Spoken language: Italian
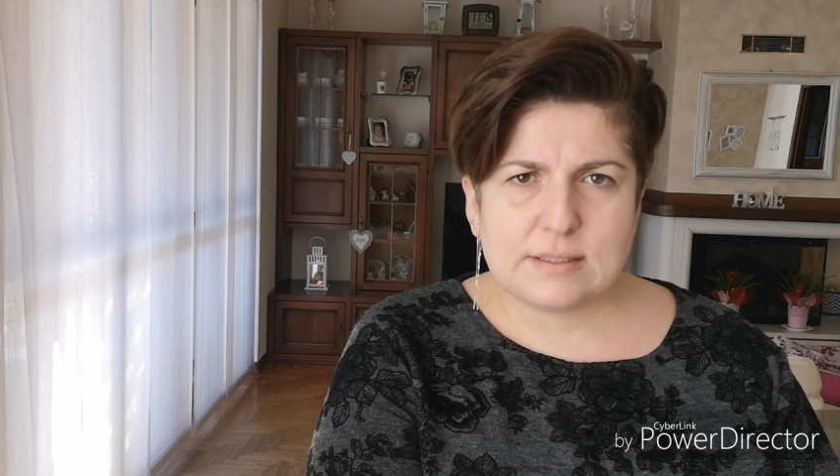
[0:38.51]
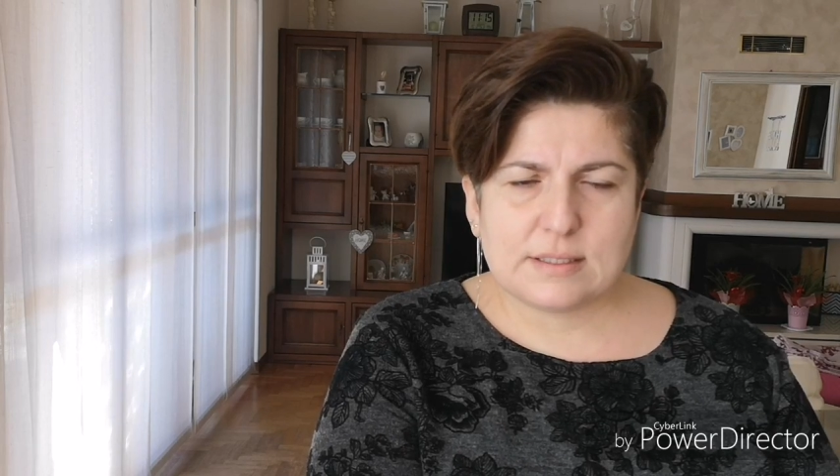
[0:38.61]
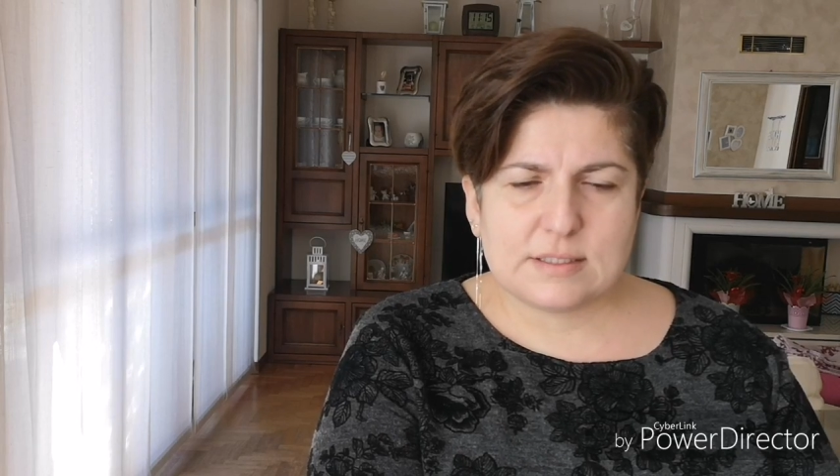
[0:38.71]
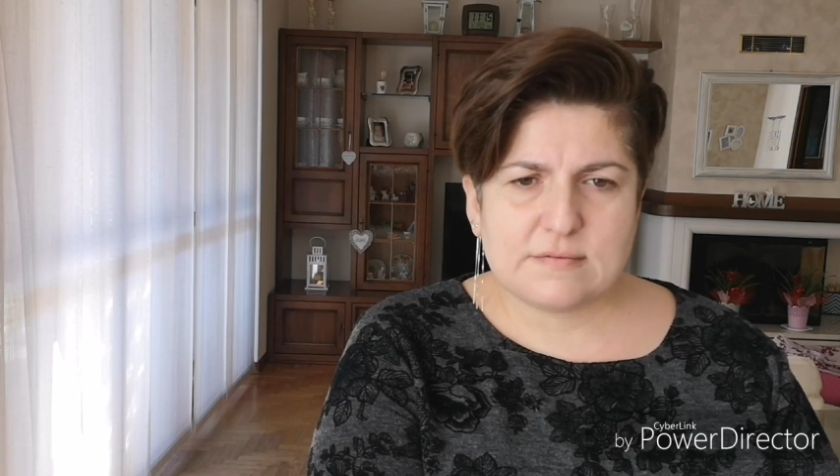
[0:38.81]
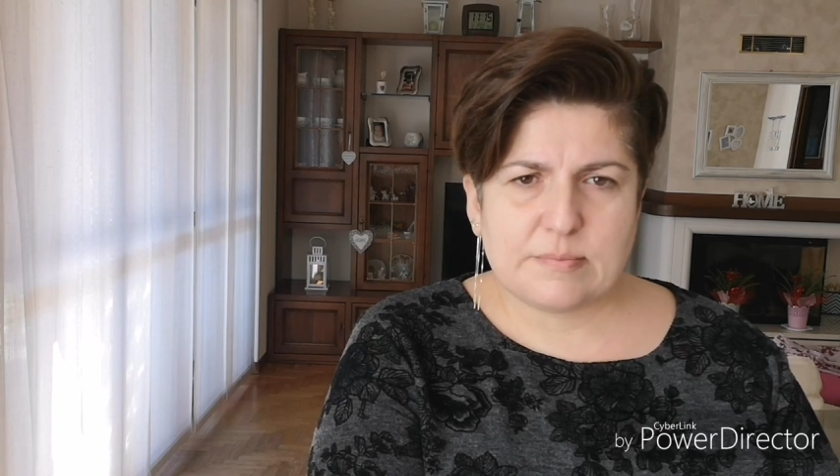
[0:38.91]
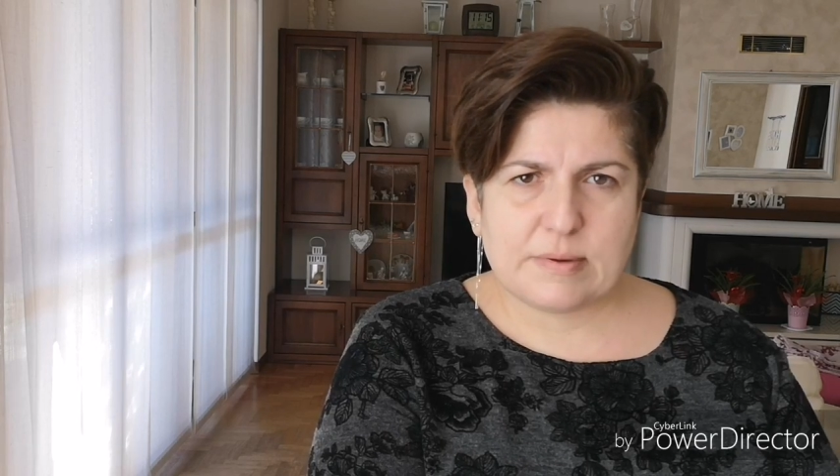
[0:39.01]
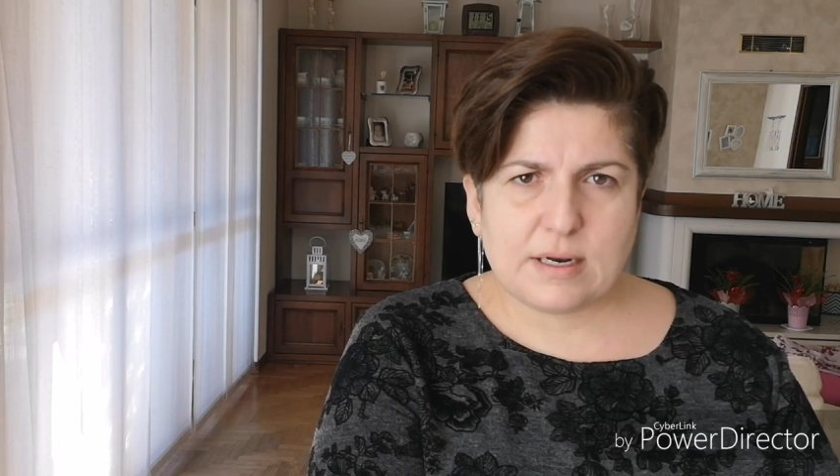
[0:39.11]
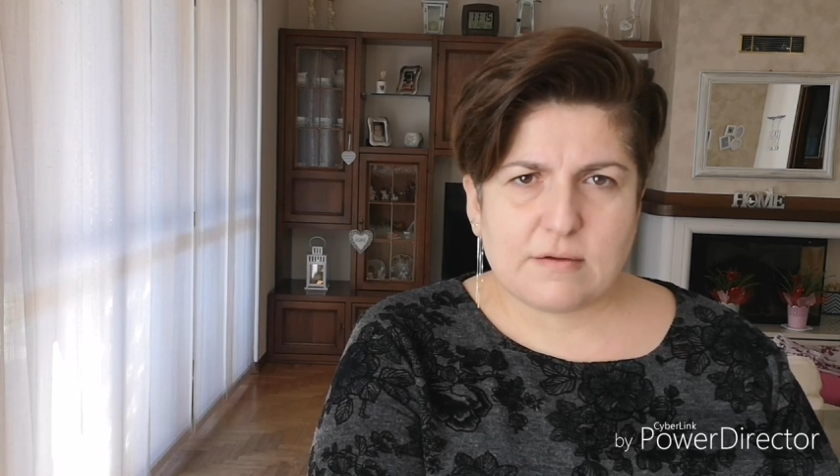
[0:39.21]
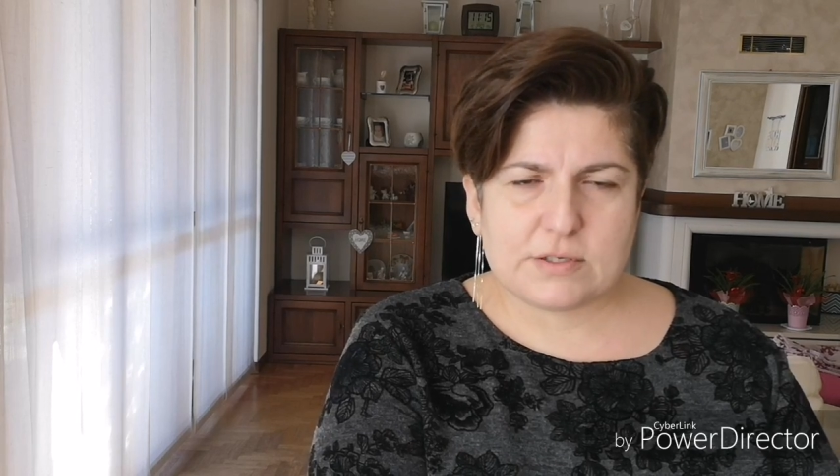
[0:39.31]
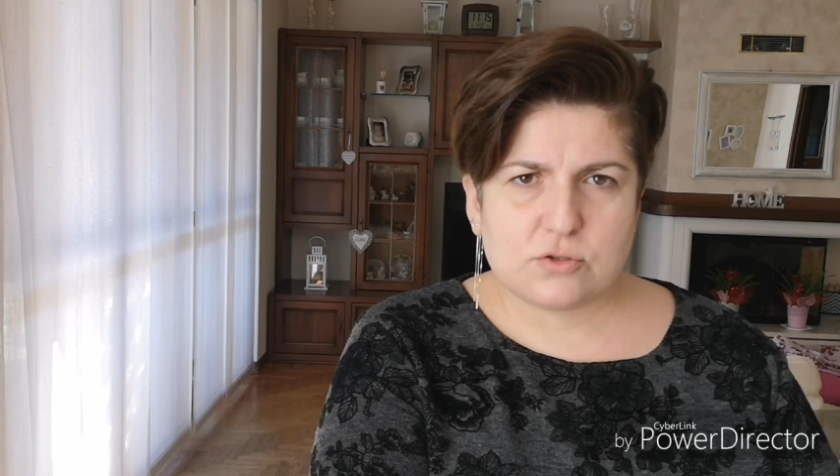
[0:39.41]
detersivi per
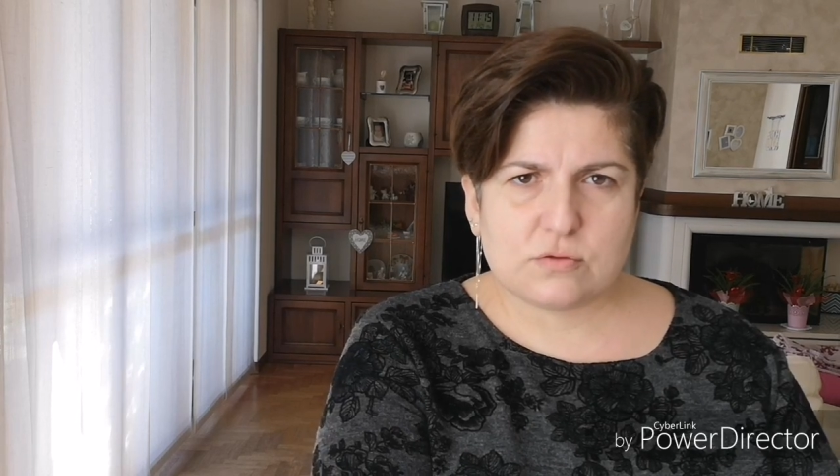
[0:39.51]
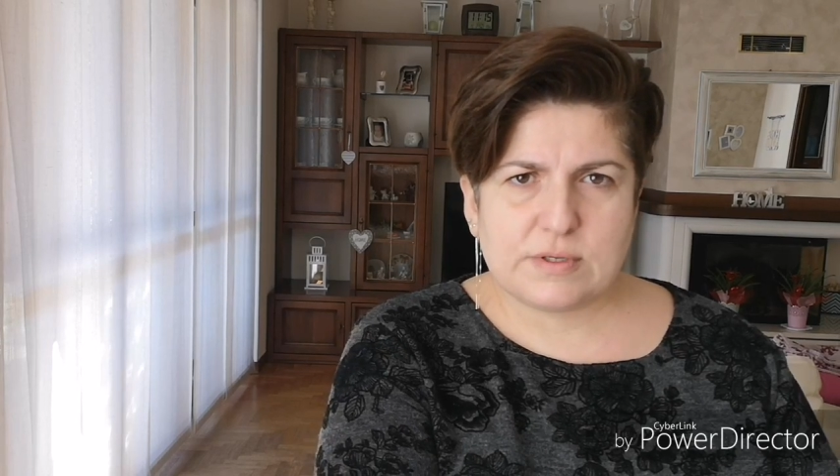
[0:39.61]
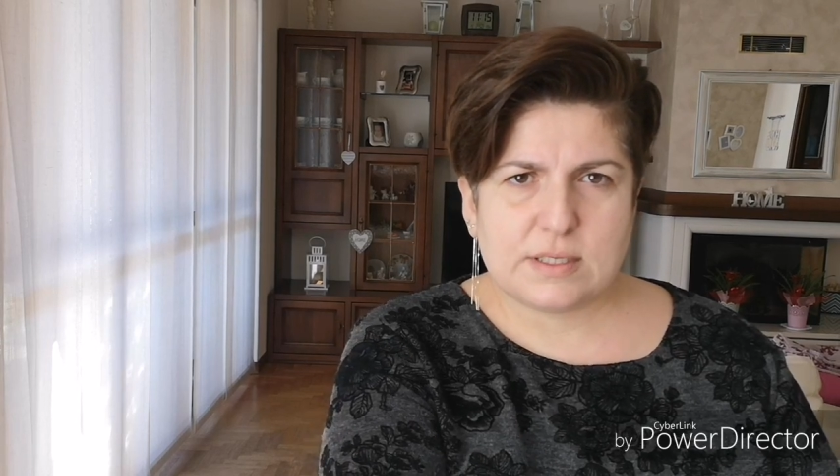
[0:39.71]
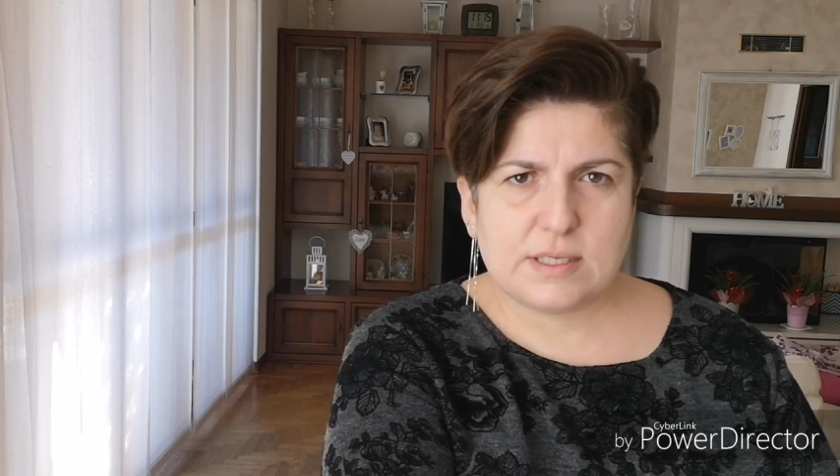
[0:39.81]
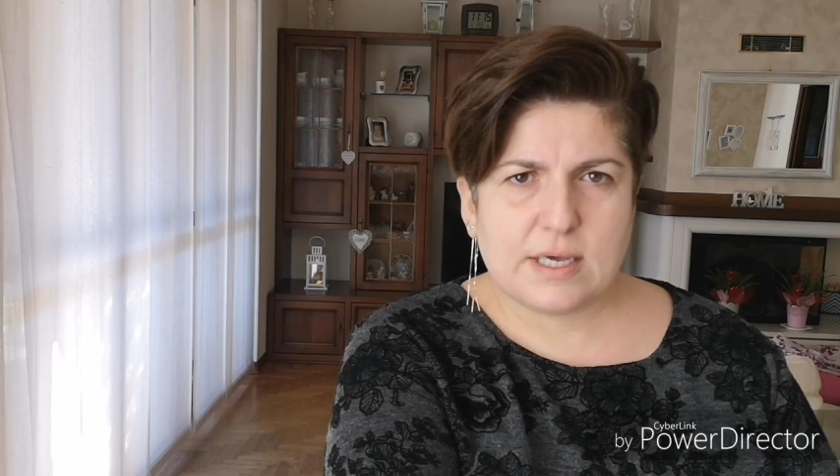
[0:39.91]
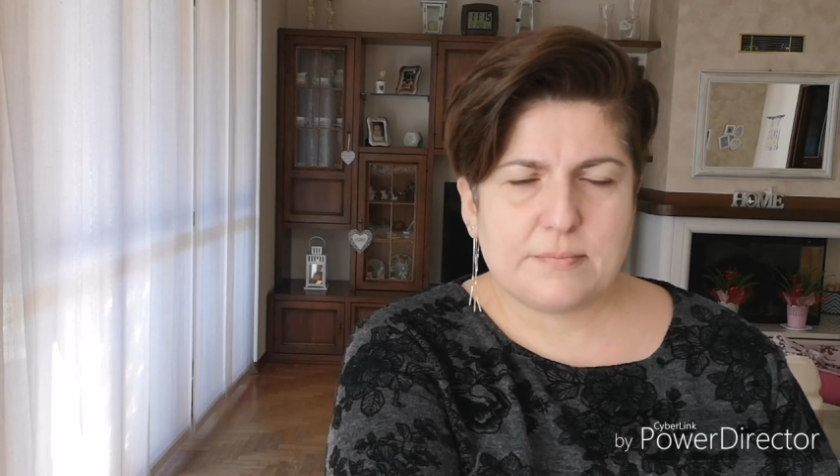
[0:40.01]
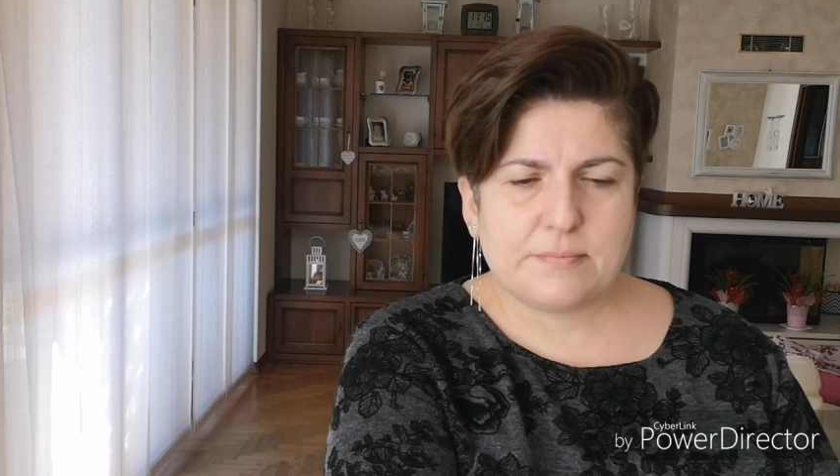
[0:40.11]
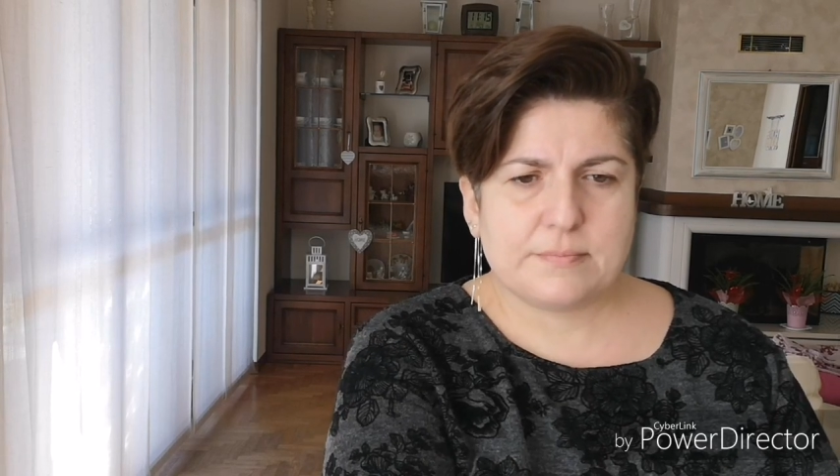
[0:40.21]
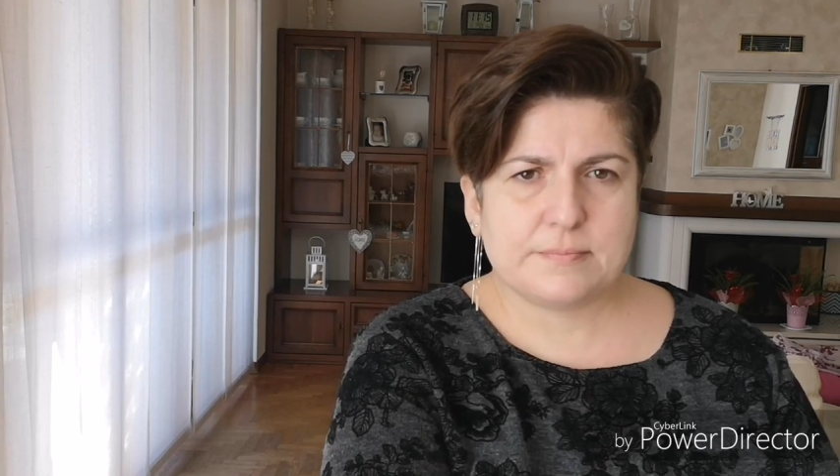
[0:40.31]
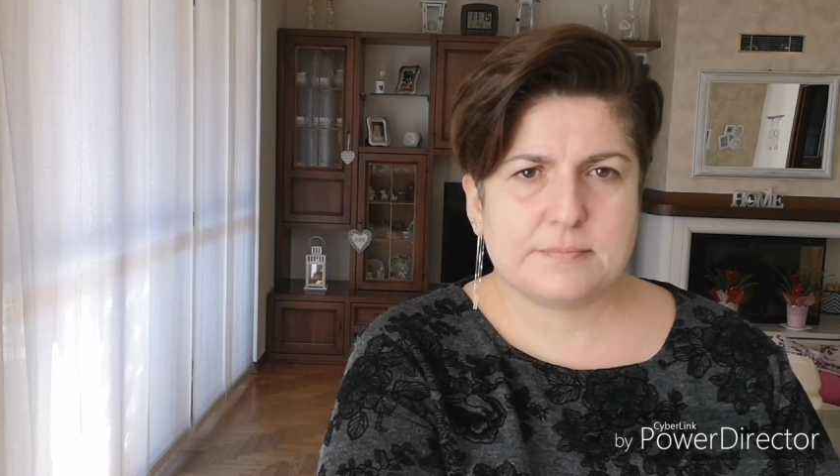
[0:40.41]
la
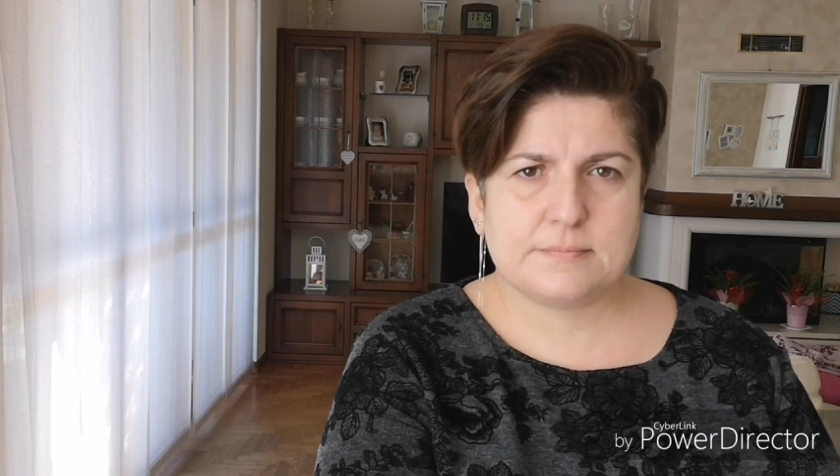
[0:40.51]
lavastoviglie.